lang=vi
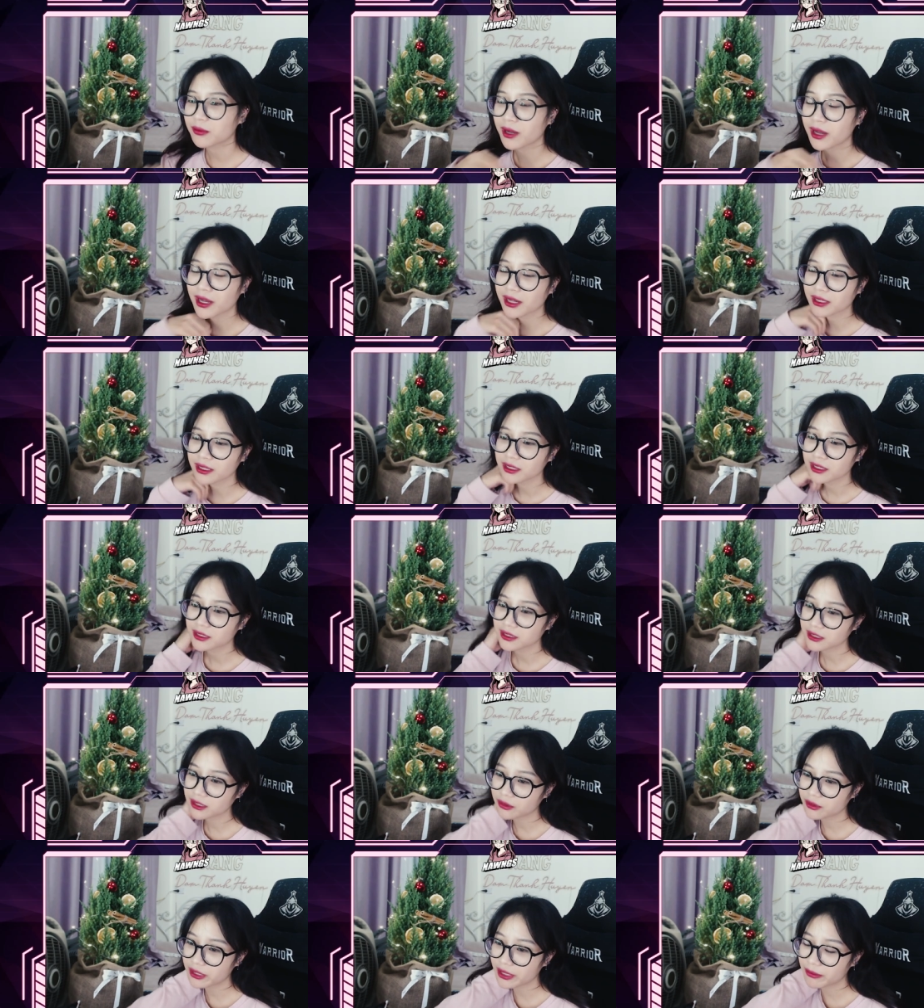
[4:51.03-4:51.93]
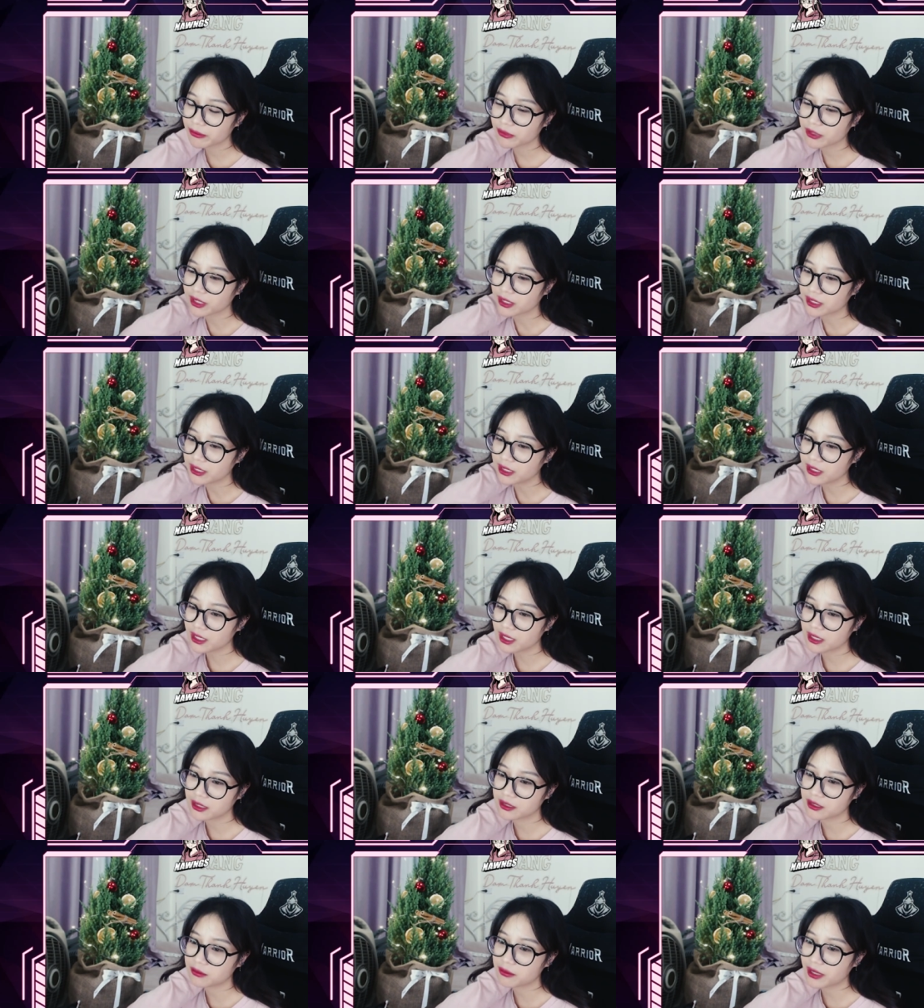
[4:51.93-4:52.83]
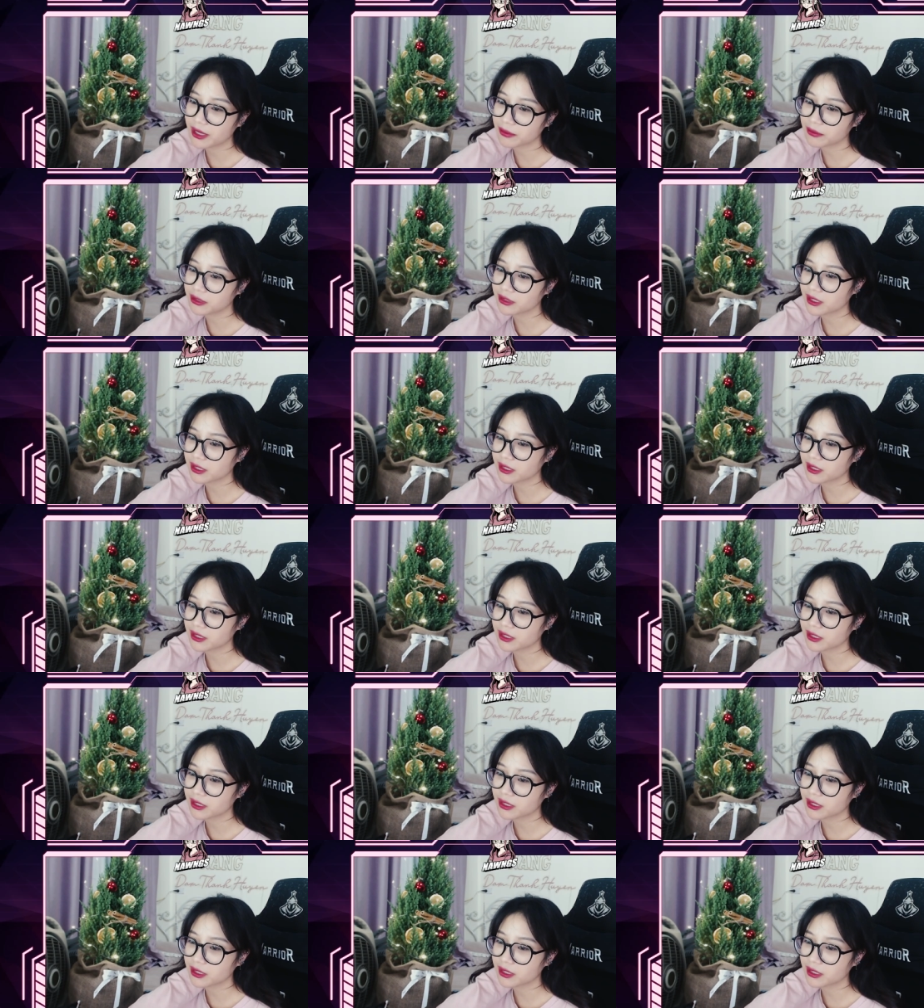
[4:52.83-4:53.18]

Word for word: mà sau đấy em thể nghĩ là nếu mà em như